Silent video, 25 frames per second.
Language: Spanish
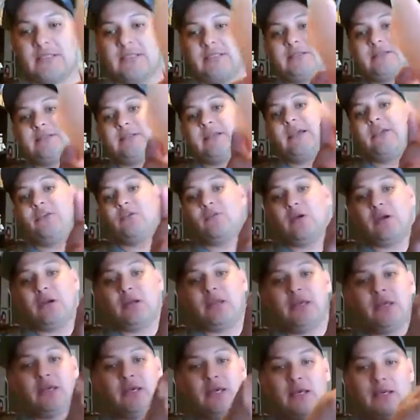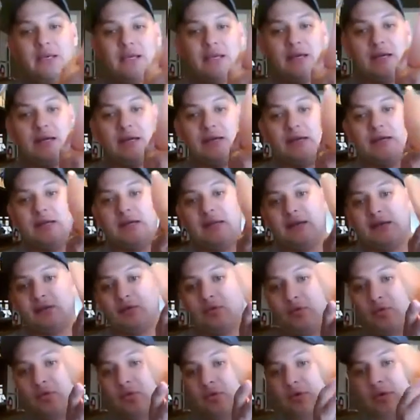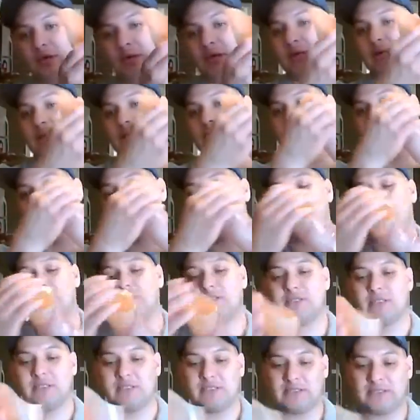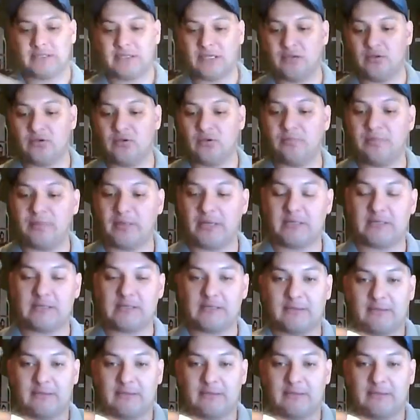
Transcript: diseño aquí en la, en la corona. Le hicimos este diseño para que se